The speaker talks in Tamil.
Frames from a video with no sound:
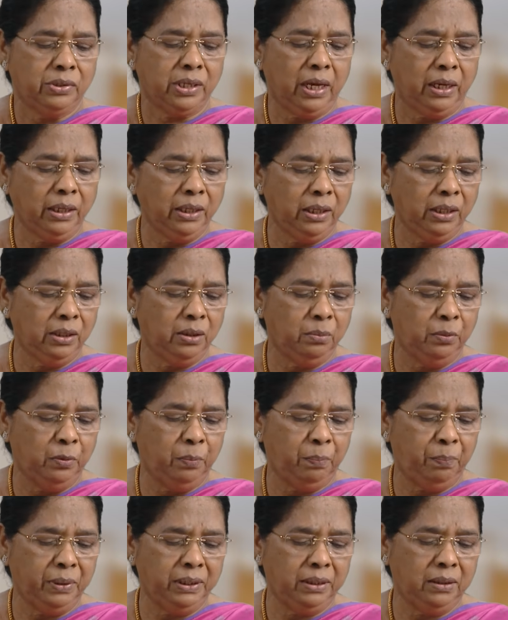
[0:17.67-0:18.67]
சங்கீதம்
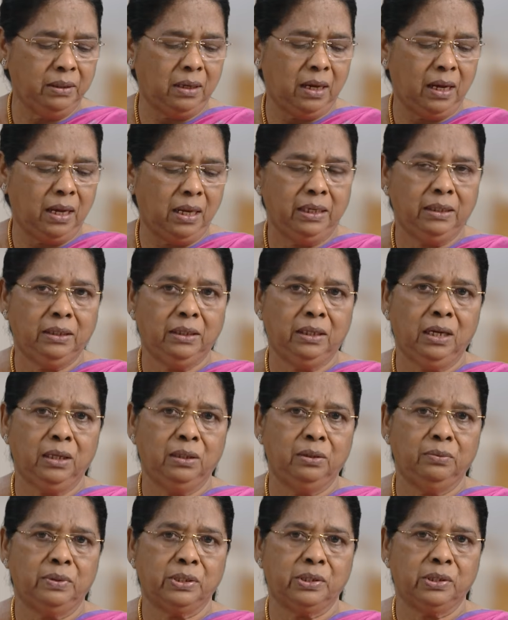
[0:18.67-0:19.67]
முப்பத்தி நாலு
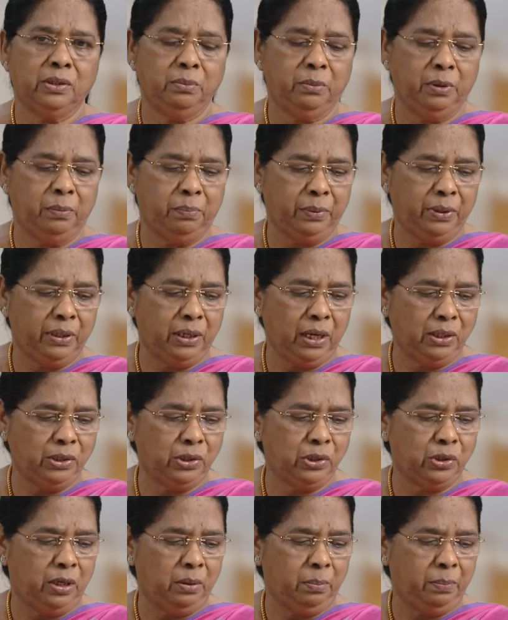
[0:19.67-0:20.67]
எட்டாவது வசனம்
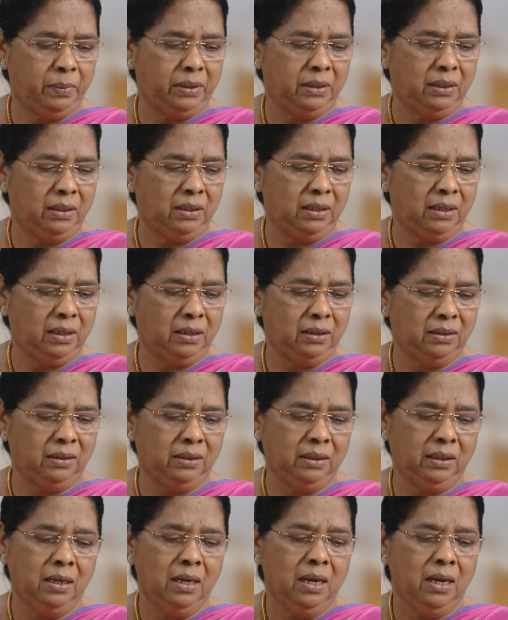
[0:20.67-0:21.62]
இப்படியாய் சொல்லப்பட்டிருக்கிறது